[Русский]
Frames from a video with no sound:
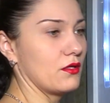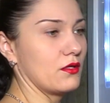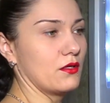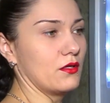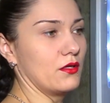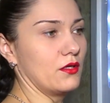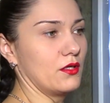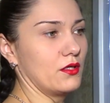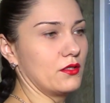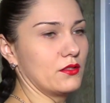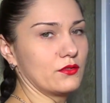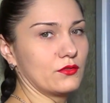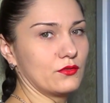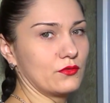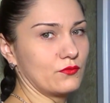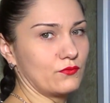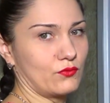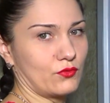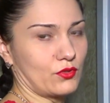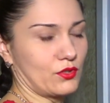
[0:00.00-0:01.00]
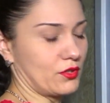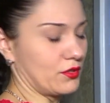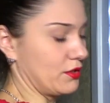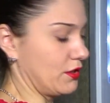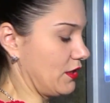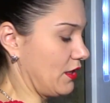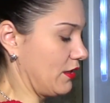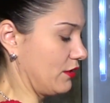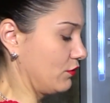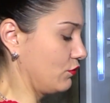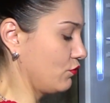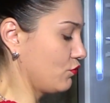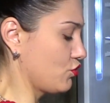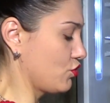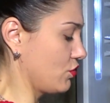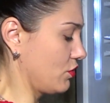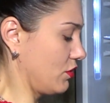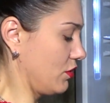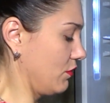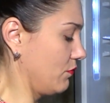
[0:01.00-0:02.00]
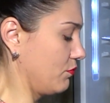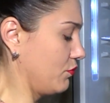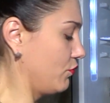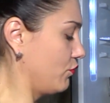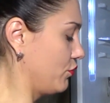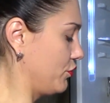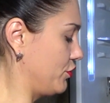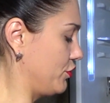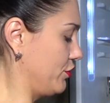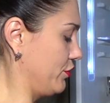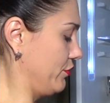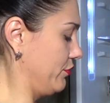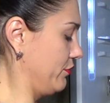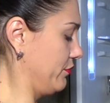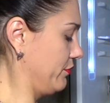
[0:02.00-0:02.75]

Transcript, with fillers: А, творог я тоже как бы очень...